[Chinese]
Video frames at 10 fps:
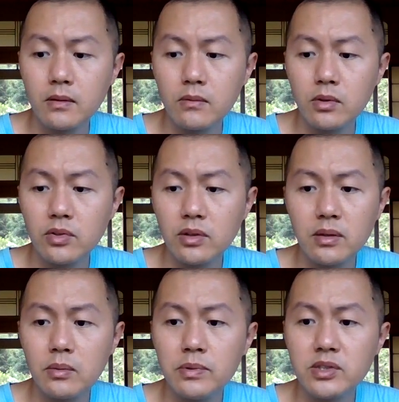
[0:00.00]
我觉
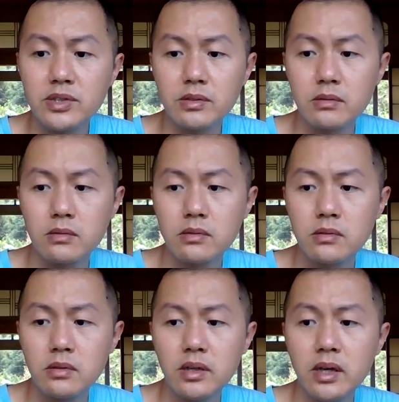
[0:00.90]
得都不止，
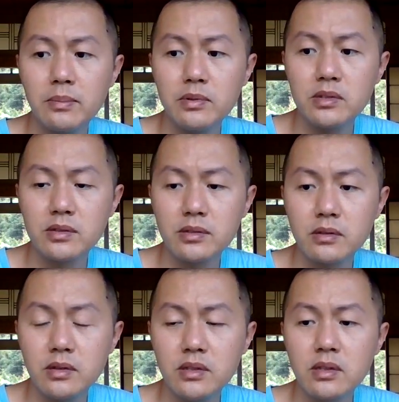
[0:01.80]
应该不止。
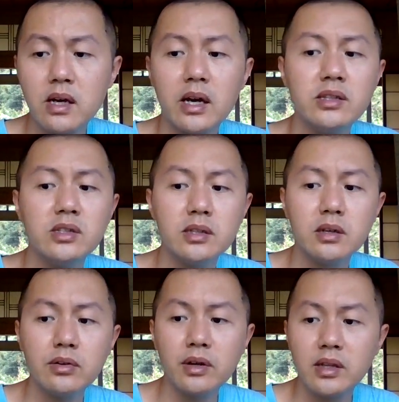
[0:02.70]
你上海几
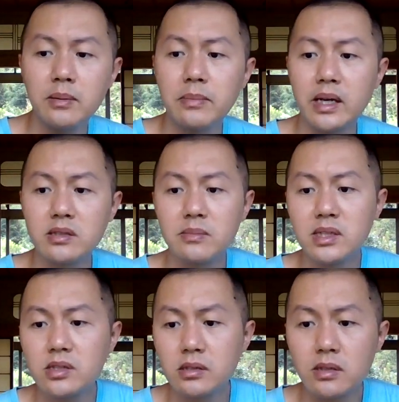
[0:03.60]
个月停摆，怎
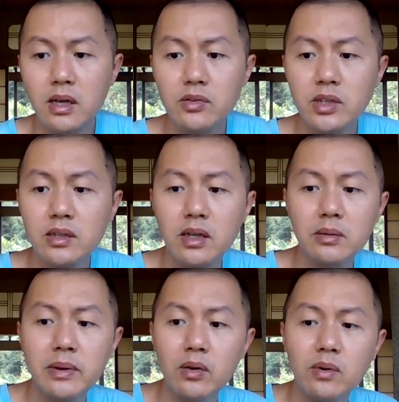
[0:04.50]
么止？到现在
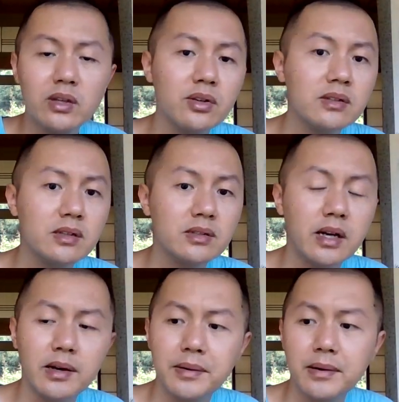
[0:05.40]
都没有完全正
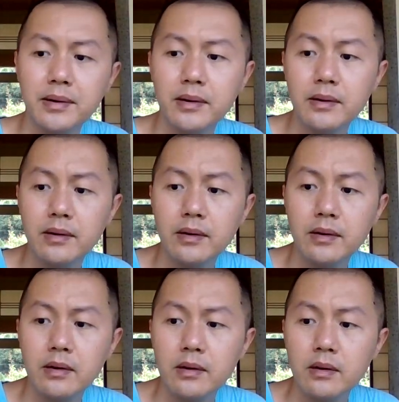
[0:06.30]
常。
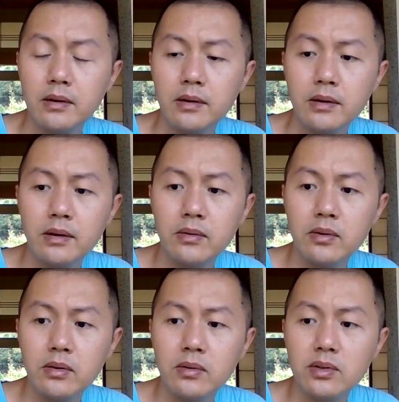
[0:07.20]
呃，
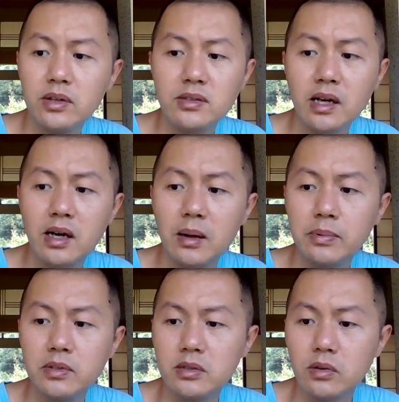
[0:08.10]
我我觉得上海
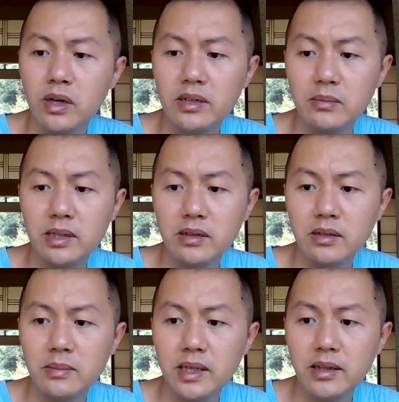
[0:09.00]
不止亏这么
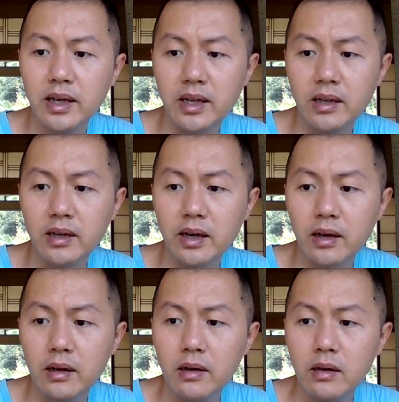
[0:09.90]
这么一点，应该。
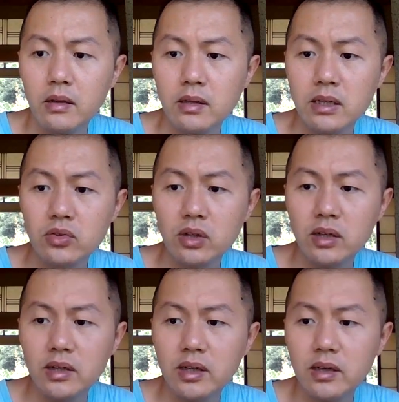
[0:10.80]
他说
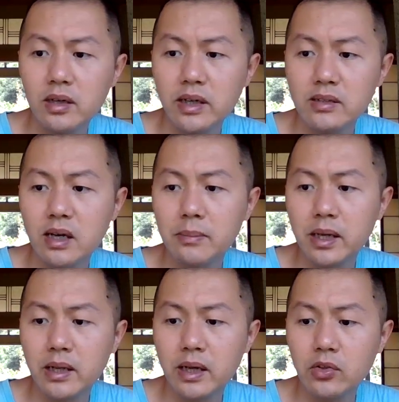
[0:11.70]
二零二二年上
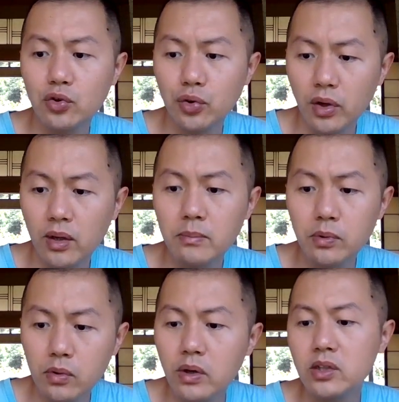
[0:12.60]
半年全
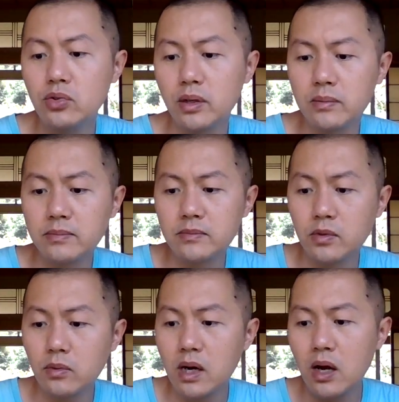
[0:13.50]
部亏损。
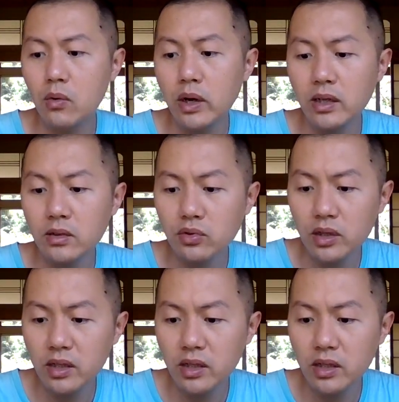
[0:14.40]
哇，亏的最